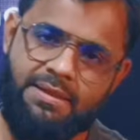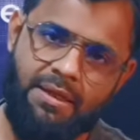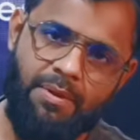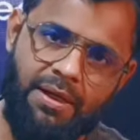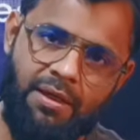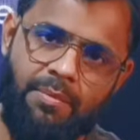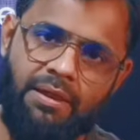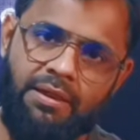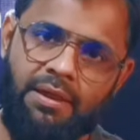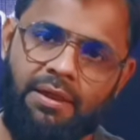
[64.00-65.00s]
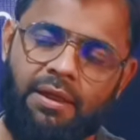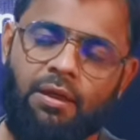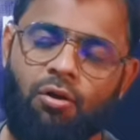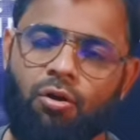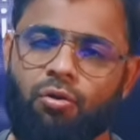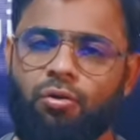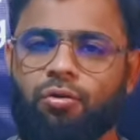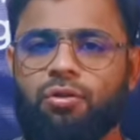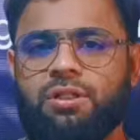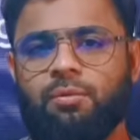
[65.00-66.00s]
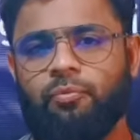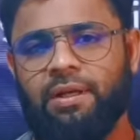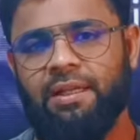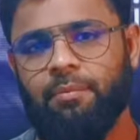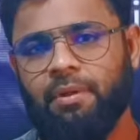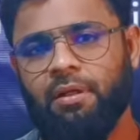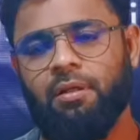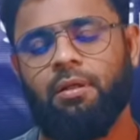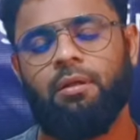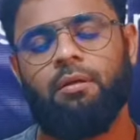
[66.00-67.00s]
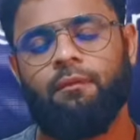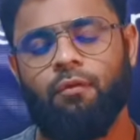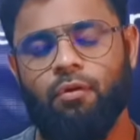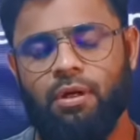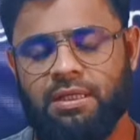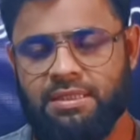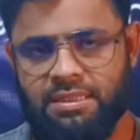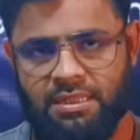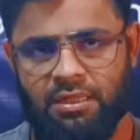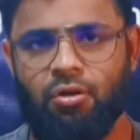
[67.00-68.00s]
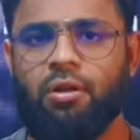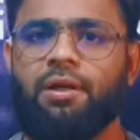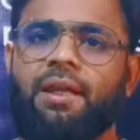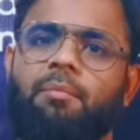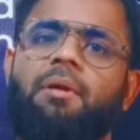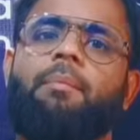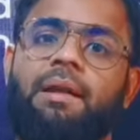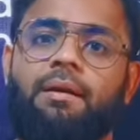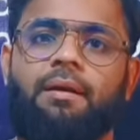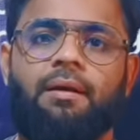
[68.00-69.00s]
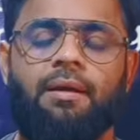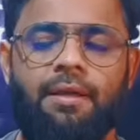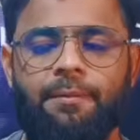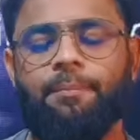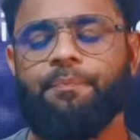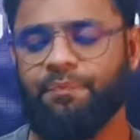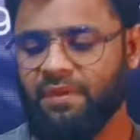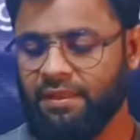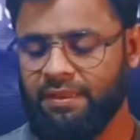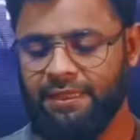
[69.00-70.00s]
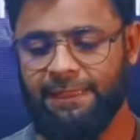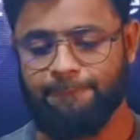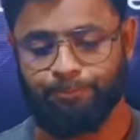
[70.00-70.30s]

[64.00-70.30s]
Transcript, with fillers: के बारे में बात करेंगे और कौन कौन से ममालिक में वो अच्छी क्वालिटी में बन रहा है ठीक है